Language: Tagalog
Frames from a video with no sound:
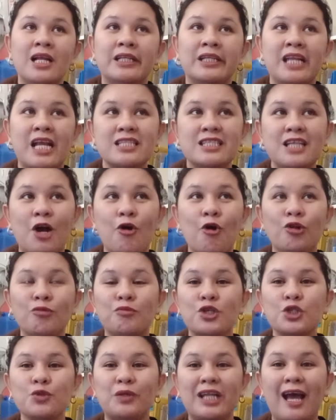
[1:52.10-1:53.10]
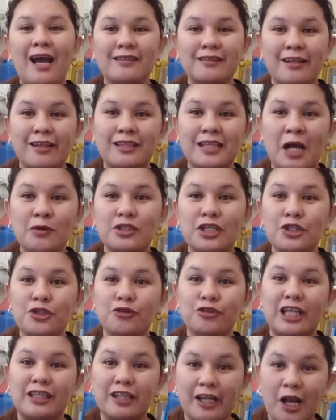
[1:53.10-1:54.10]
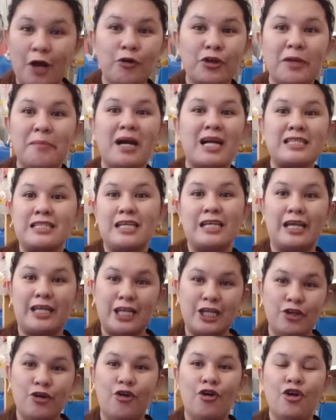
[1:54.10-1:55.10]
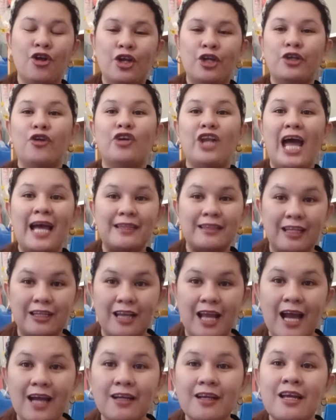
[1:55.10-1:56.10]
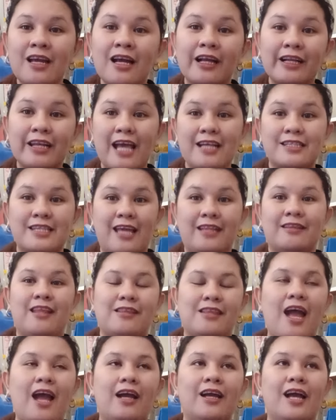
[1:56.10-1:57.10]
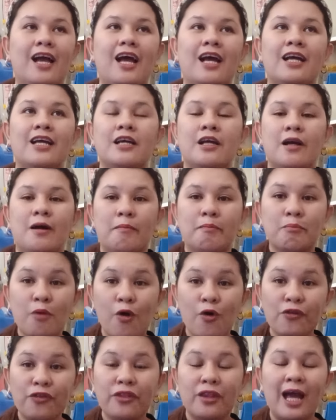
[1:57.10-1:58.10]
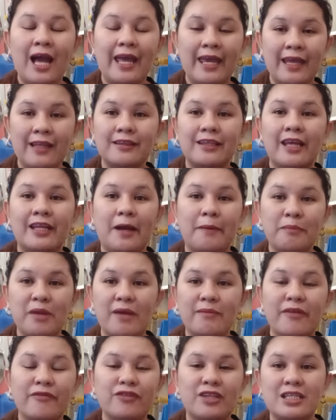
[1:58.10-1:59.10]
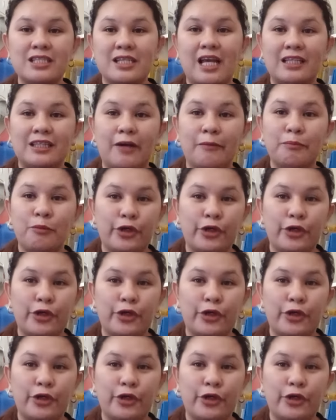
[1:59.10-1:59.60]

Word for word: nasa almost 100,000 yung natira ko ng mga sigarilyo. No? Lahat na ng klase at attack. Both ahente ng PMFTC at ng